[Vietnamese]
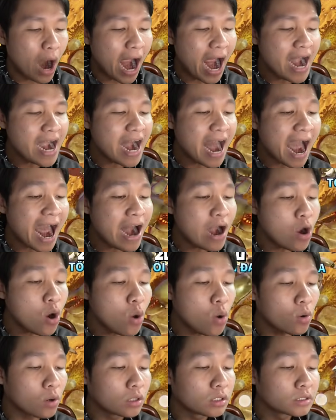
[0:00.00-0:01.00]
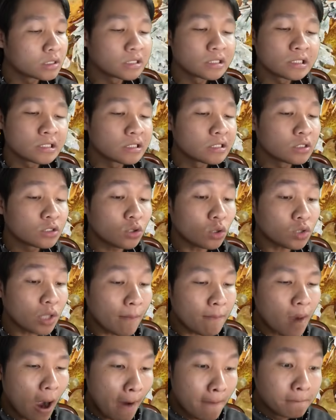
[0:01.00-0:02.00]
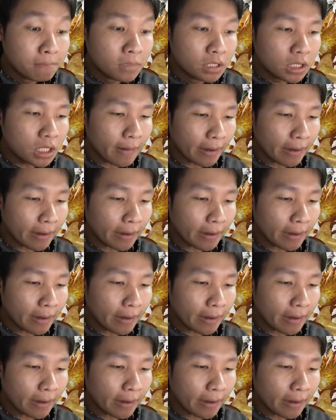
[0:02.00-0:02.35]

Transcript: quá đã luôn có tâm hùm nữa